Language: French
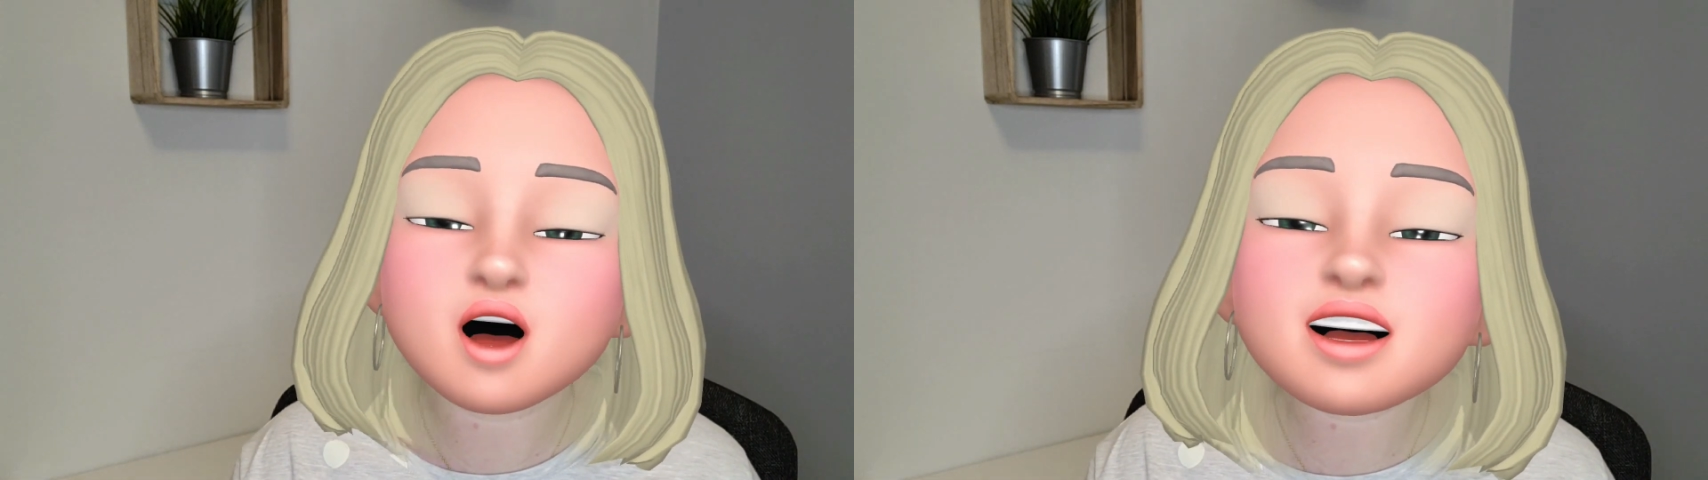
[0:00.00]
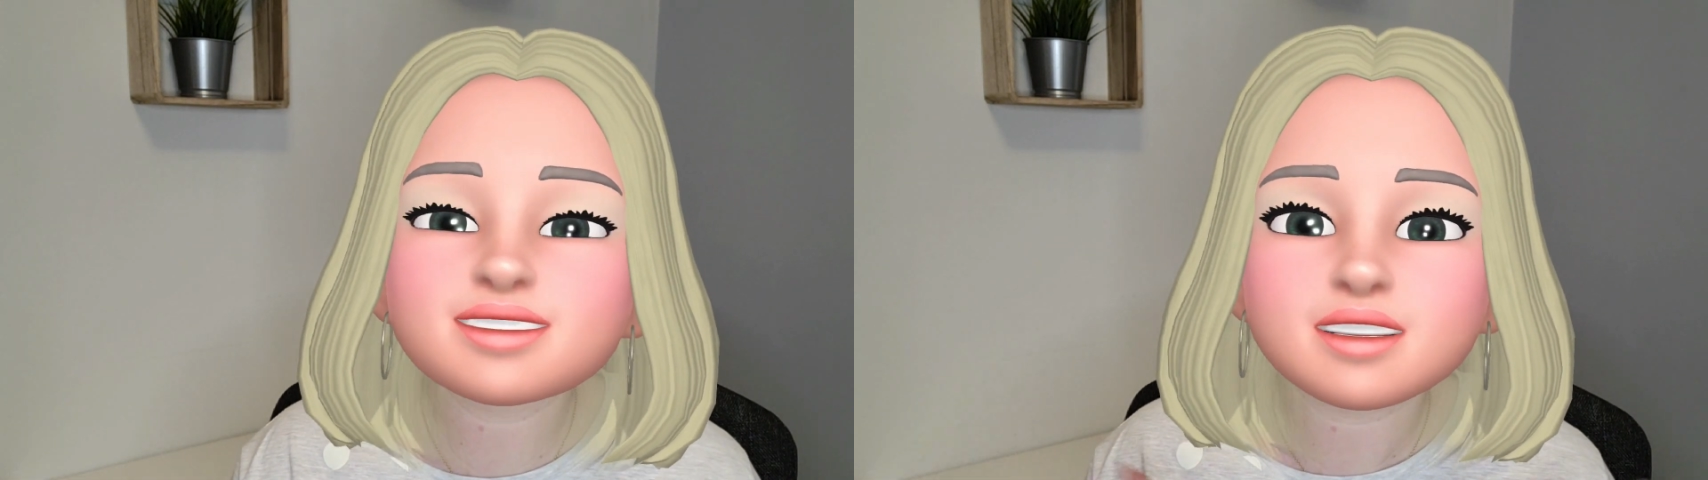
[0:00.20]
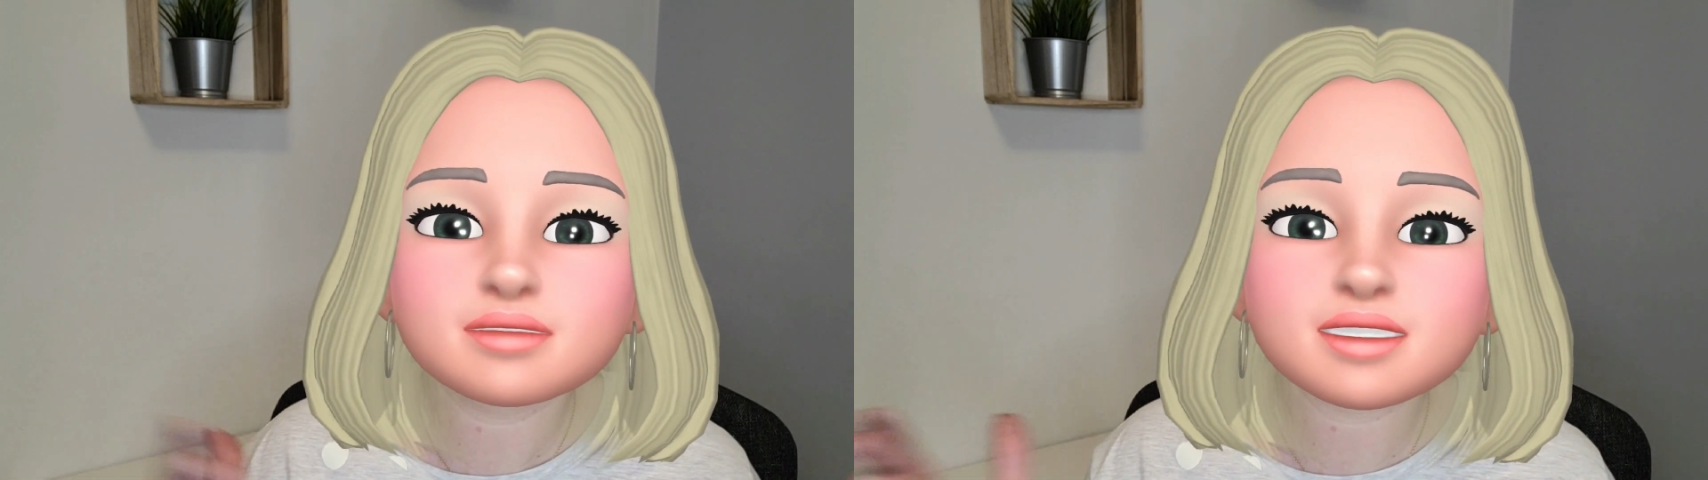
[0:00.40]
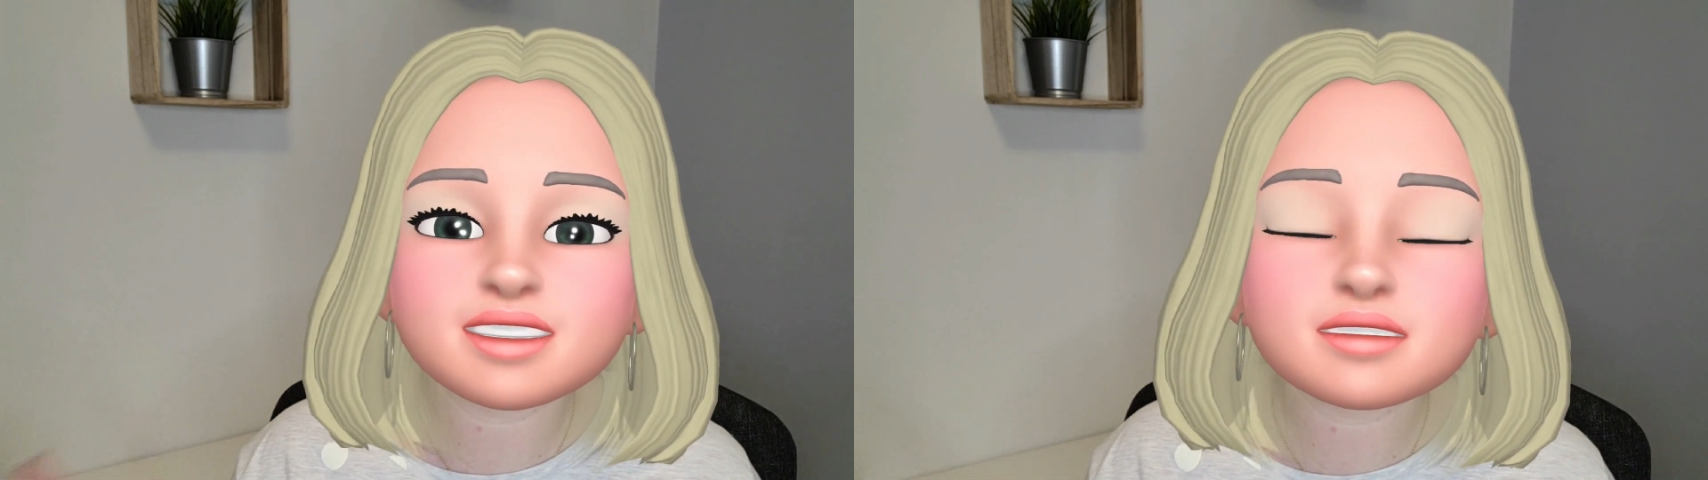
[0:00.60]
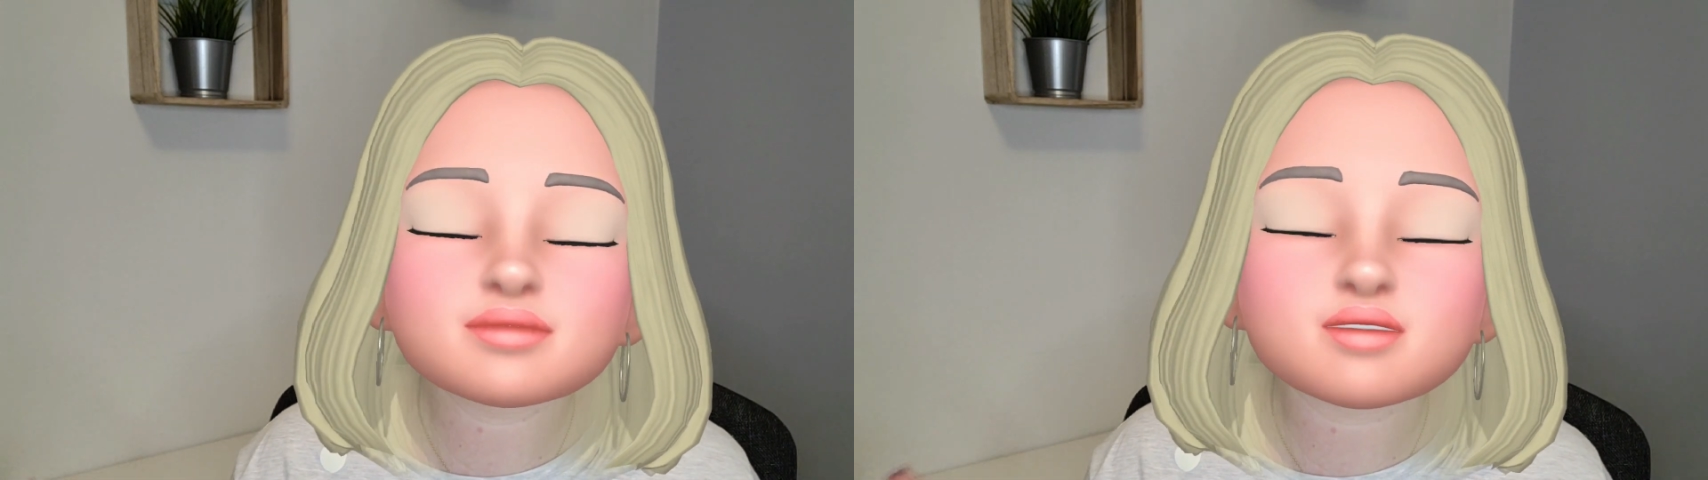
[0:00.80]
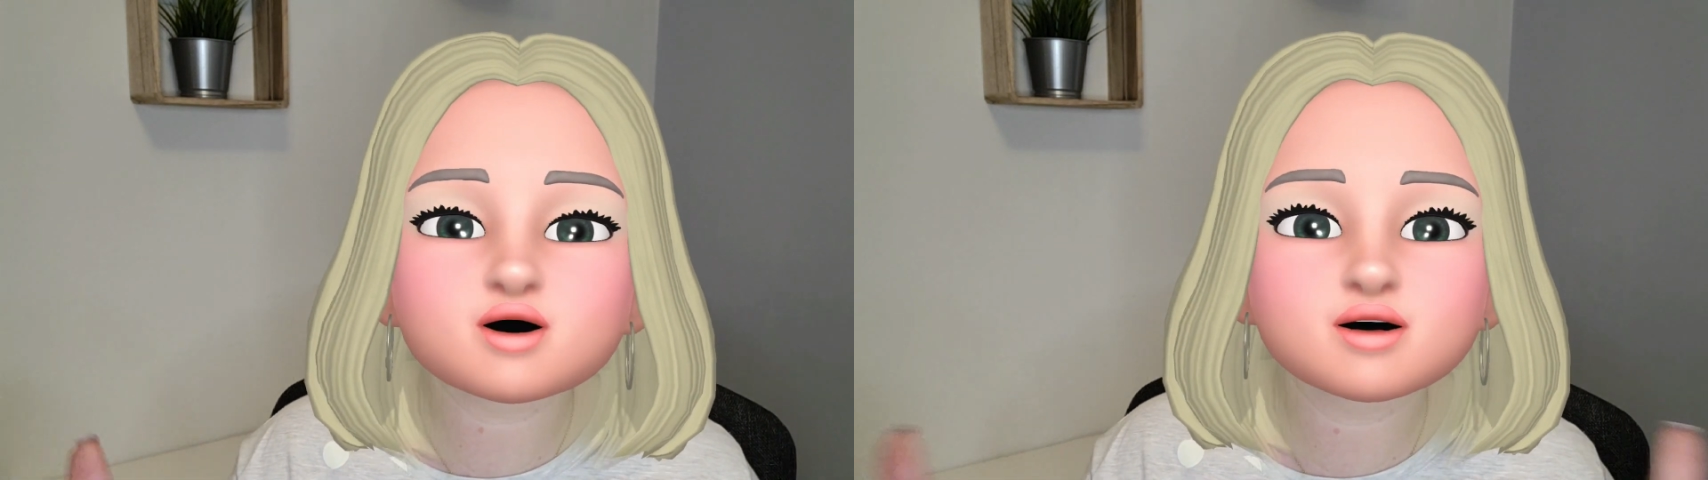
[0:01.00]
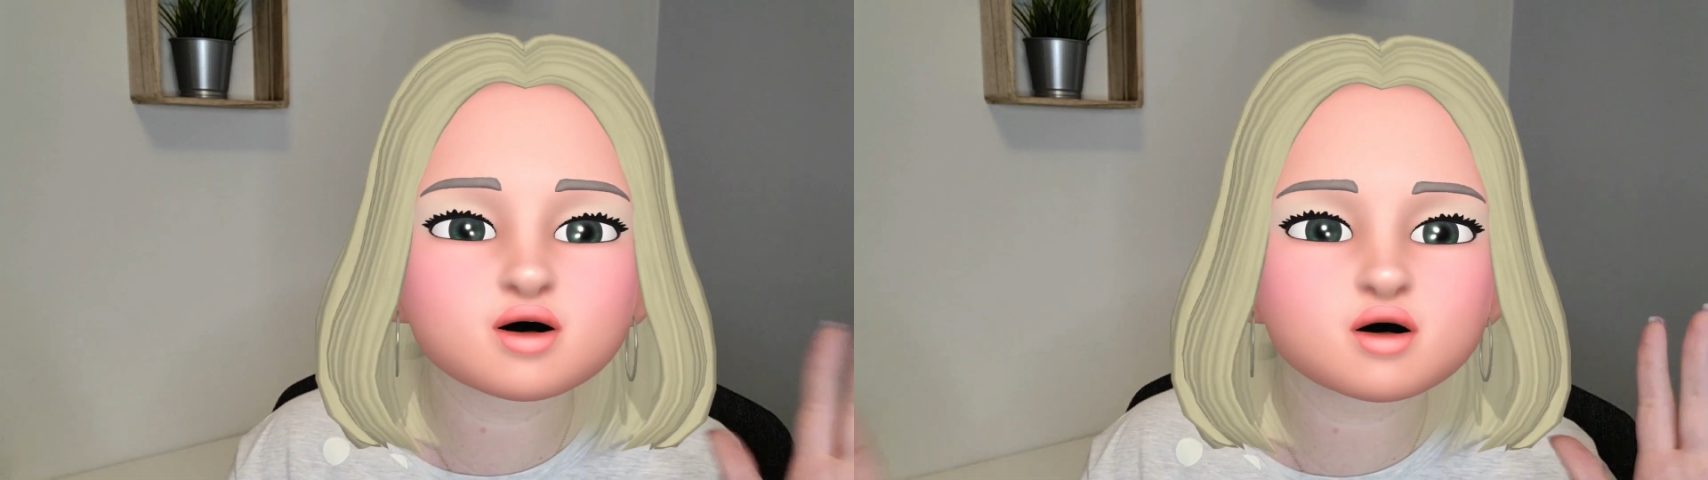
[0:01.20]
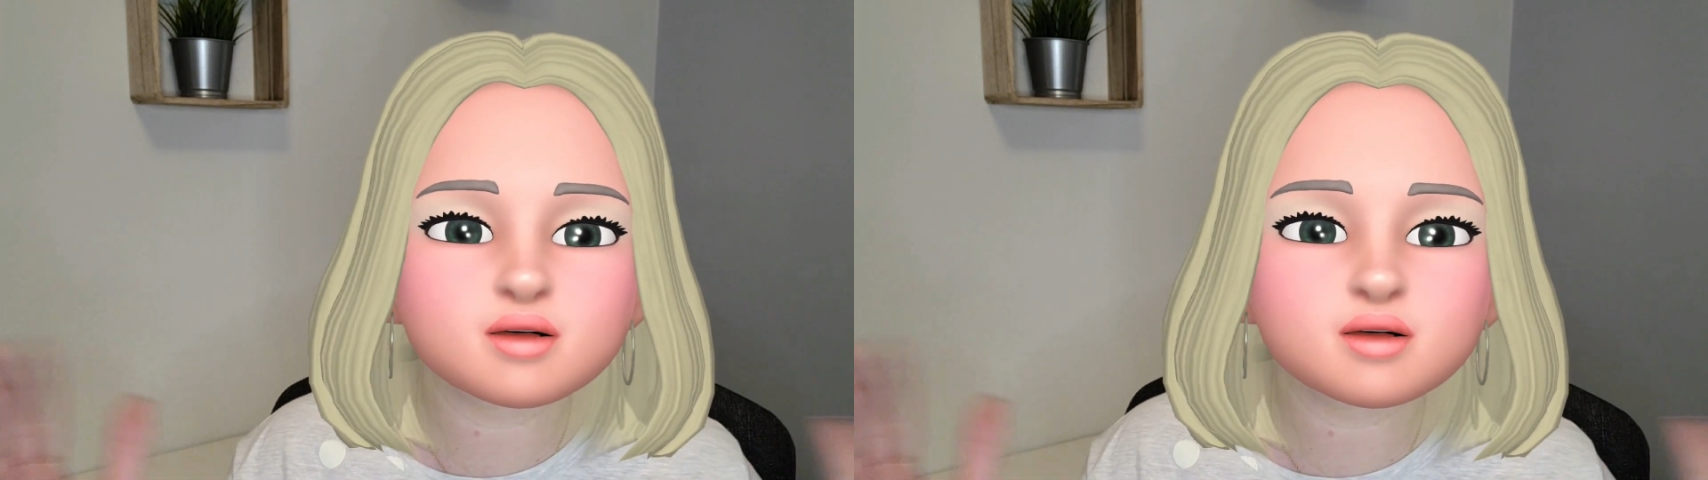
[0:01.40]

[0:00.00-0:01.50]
à établir les dépenses fixes,